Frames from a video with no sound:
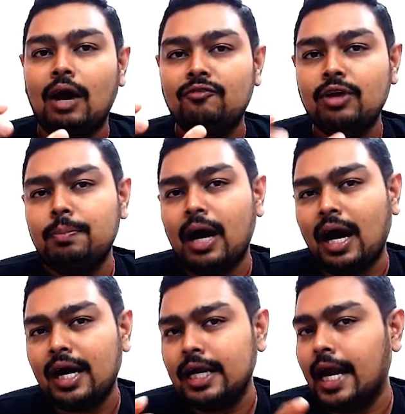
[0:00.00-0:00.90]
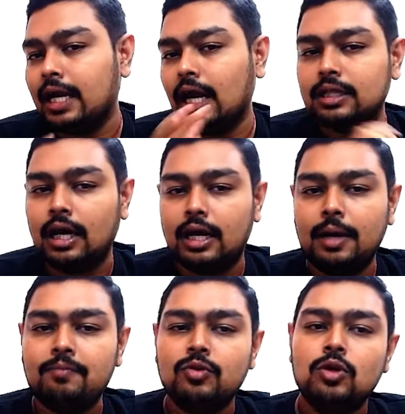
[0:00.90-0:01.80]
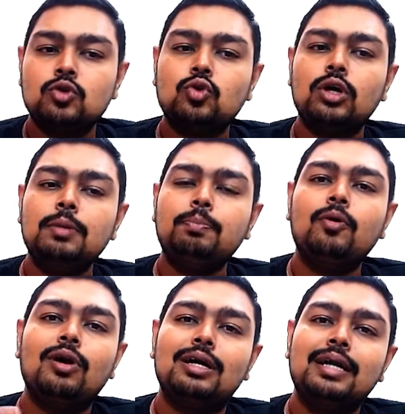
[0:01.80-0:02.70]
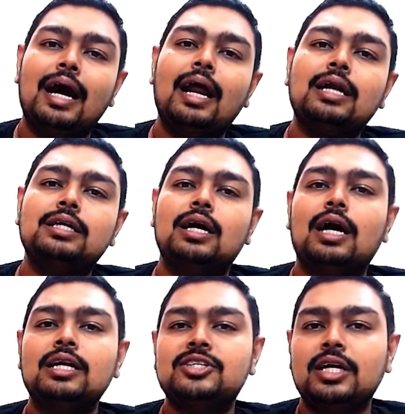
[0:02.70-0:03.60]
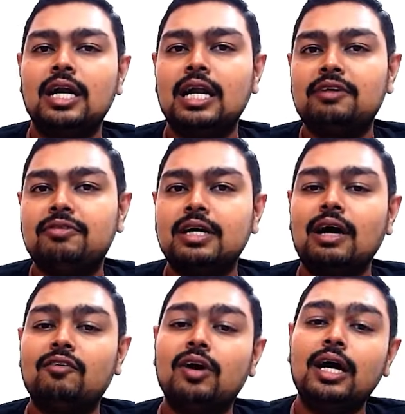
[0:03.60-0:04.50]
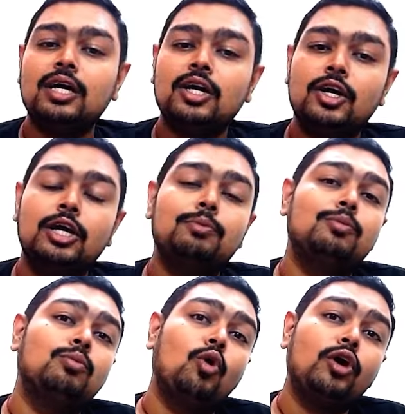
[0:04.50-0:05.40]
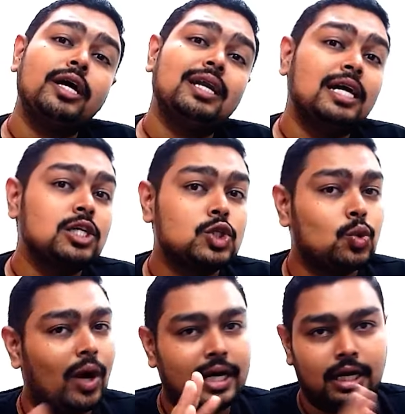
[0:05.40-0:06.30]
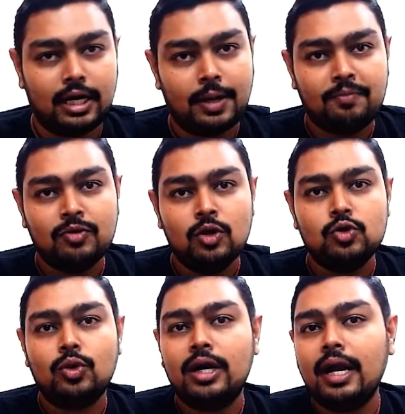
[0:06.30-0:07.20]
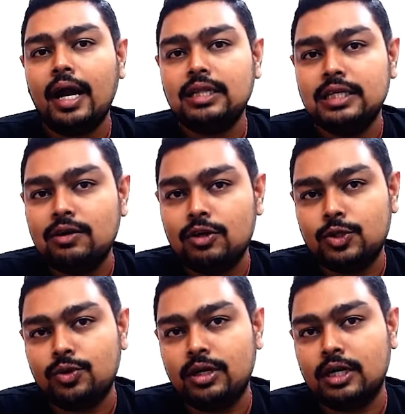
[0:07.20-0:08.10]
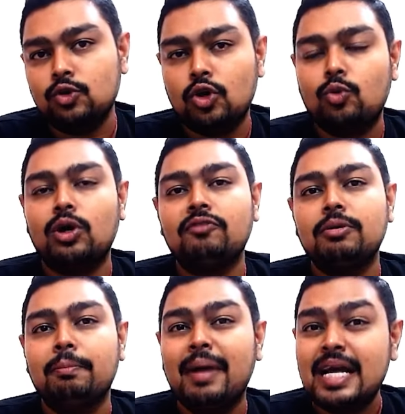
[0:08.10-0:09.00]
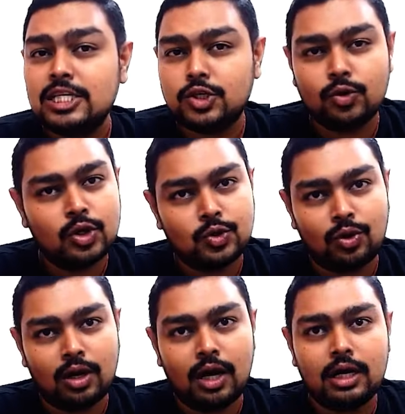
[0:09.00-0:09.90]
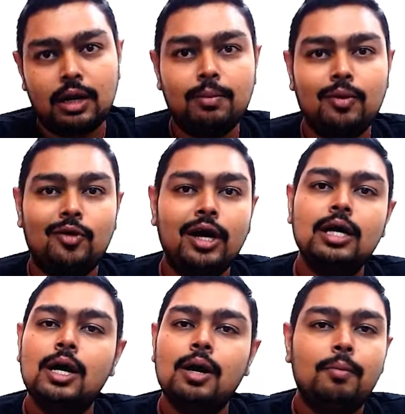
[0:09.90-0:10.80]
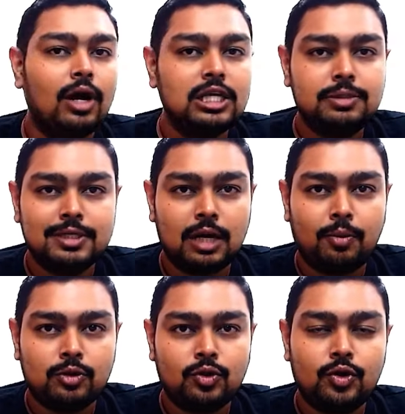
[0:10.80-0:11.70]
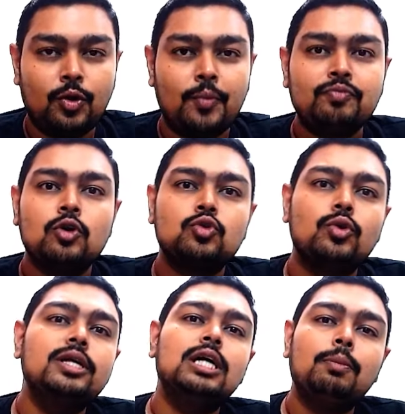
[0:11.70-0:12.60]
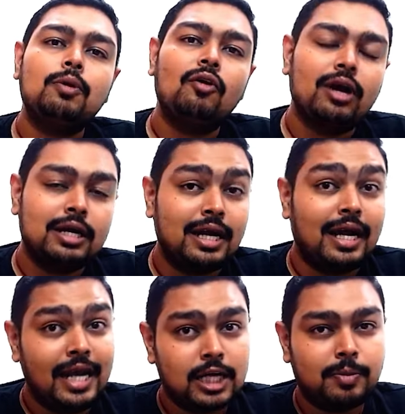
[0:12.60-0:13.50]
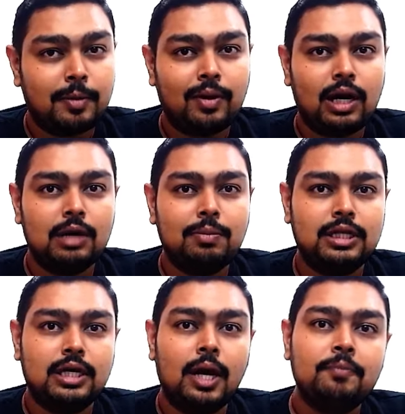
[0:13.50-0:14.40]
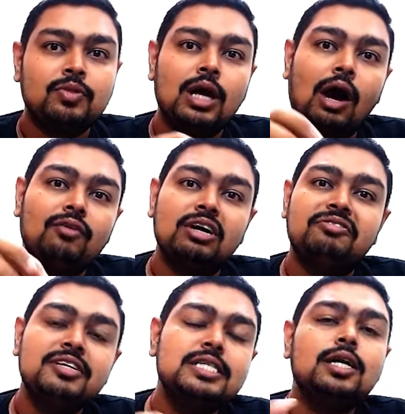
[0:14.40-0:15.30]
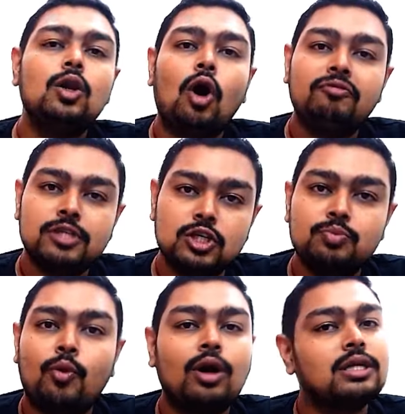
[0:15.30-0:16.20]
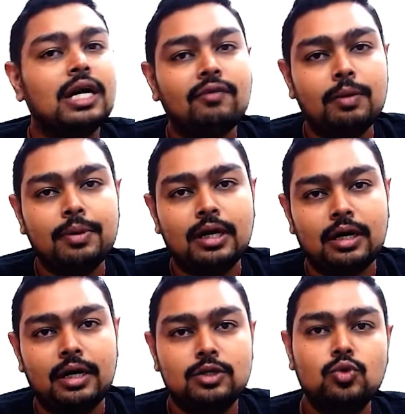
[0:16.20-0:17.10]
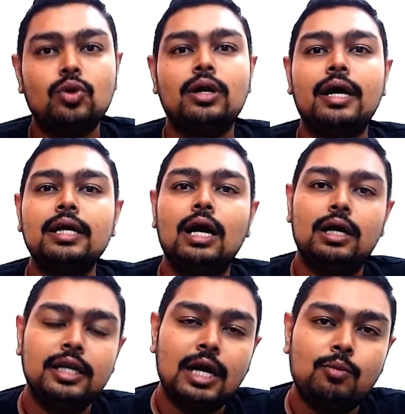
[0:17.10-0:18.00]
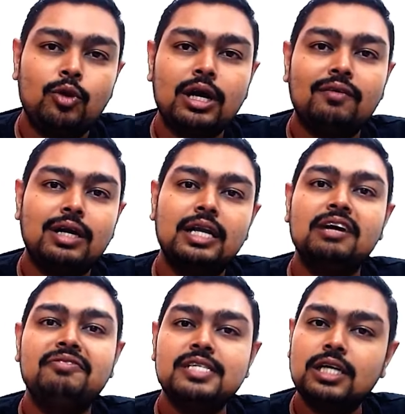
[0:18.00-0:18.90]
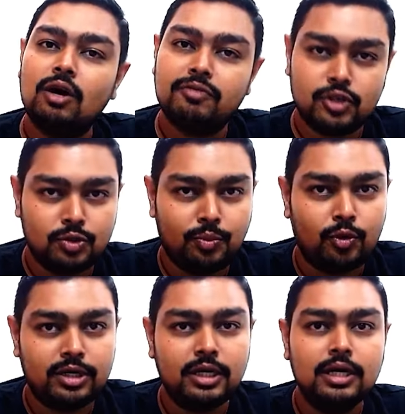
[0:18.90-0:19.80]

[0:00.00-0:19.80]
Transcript: வெப் அக்ரிகேட்டராக இருந்தாங்க ஸோ இப்போ டைரக்ட் அண்ட் ஜென்ரல் லைஃப்க்கு அவங்க புரோக்கிங் லைசன்ஸும் வாங்கிட்டாங்க ஸோ ரெண்டாயிரத்தி இருபத்தி ஒன்றுன்றது ஒரு ஒன் ஆஃப் த மைல் ஸ்டோன்னு சொல்லலாம் நம்மளோட பாலிசி பஜாரை பொறுத்த வரைக்கும் ஸோ இதுக்கப்புறம் அவங்ககிட்ட என்ன எக்ஸ்பெக்ட் பண்ணலான்னு பார்த்தீங்கன்னா அவங்க ஃபிசிக்கல் ஆஃபீஸஸும் போடுறதுக்கான வாய்ப்புகள் இருக்குது ஸோ நிறையா இந்தியா முழுக்க அவங்க நிறையா ஃபிசிக்கல் ஆஃபீஸஸும் போட்டு